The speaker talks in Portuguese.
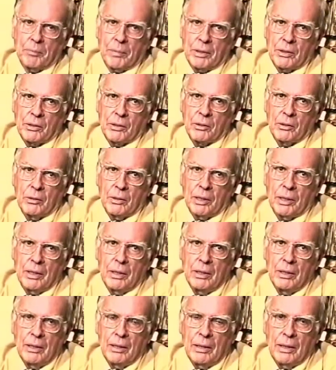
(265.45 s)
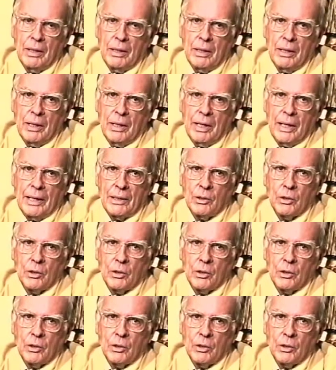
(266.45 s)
a pessoa. É